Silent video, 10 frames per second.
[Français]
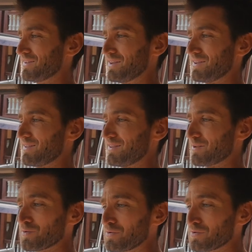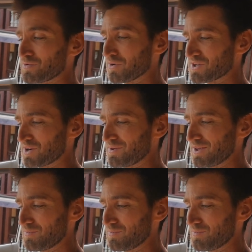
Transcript: c'est des, trucs que j'aurais jamais